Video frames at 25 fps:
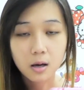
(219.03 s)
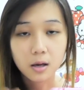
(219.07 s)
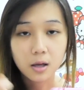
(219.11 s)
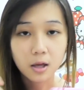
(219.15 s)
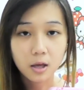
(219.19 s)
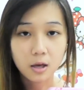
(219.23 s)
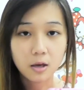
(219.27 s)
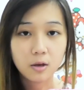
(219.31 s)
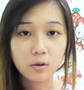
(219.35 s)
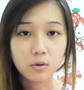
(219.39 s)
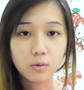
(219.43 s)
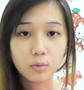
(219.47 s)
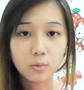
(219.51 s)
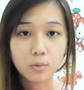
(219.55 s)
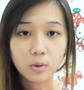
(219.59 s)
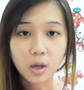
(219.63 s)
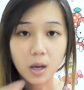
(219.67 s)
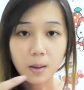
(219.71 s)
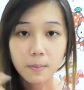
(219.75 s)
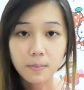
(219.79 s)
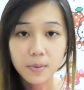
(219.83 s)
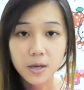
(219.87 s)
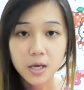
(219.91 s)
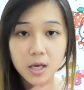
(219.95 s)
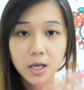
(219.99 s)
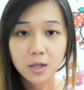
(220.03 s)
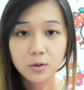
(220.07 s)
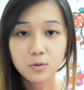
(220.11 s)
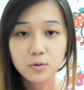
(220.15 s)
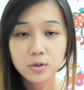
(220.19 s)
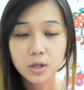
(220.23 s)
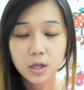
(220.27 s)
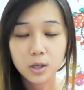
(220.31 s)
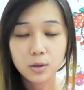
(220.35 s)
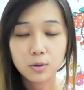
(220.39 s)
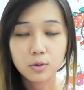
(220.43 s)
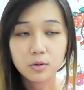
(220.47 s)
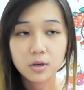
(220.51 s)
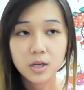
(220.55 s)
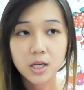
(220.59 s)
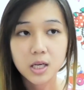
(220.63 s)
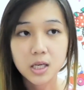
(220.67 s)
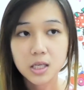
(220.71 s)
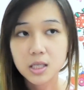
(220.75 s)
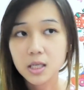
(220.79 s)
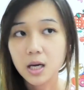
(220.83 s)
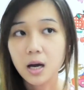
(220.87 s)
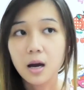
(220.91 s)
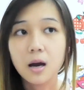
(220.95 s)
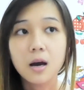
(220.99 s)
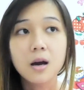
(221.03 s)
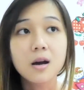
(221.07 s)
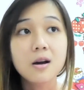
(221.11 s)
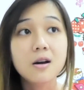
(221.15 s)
kayak gitu. Campingnya tuh se-Indonesia.